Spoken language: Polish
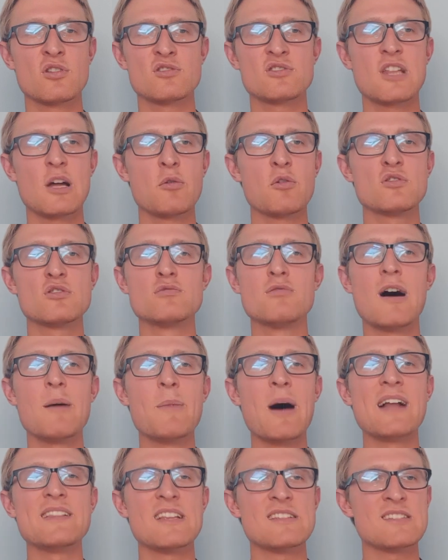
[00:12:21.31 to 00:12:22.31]
zostało
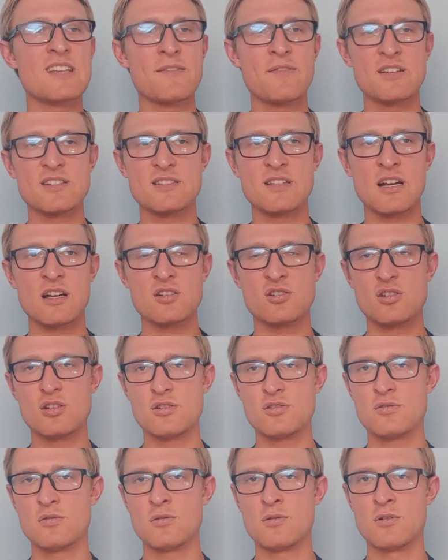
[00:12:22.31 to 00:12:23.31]
złamane za was na
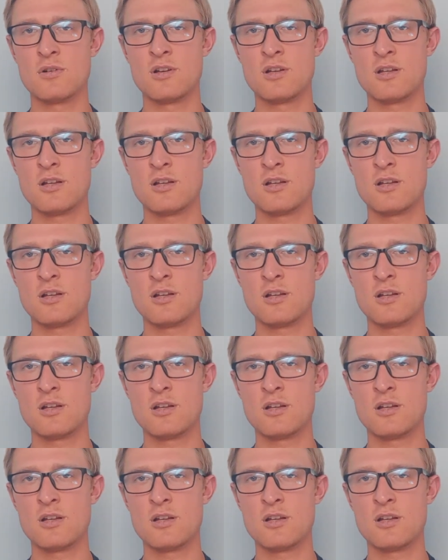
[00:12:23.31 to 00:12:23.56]
krzyżu,